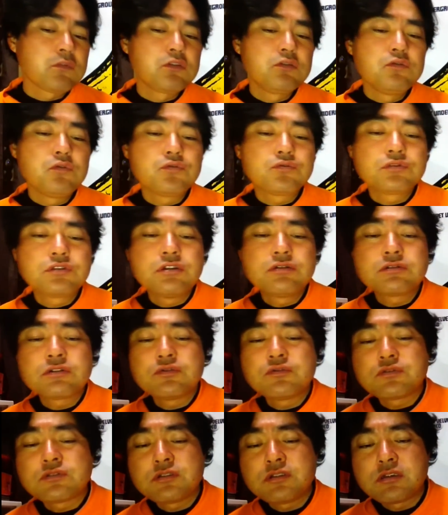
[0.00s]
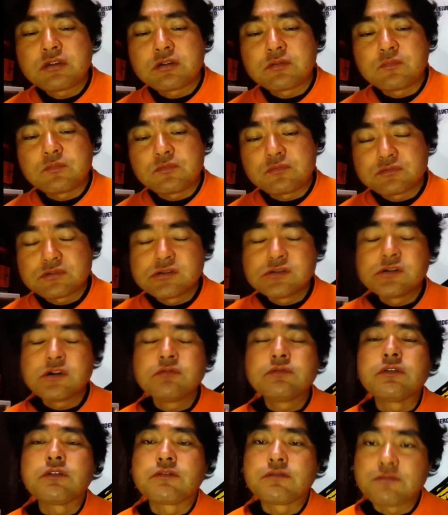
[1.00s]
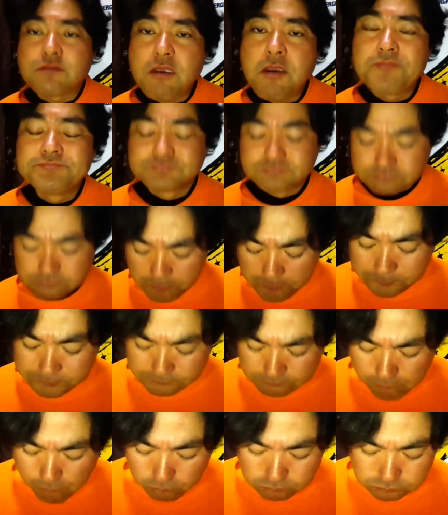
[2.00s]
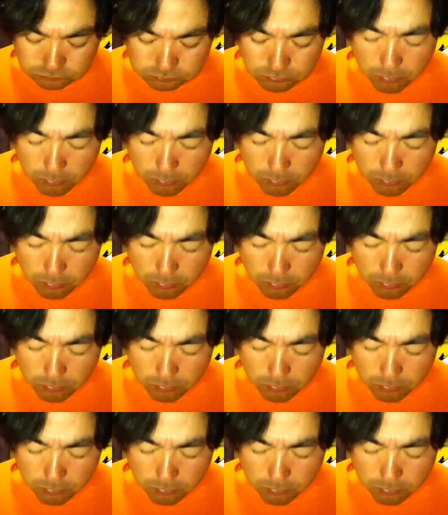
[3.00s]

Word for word: 乗ってるか乗ってないかも違うんですね。うん。っ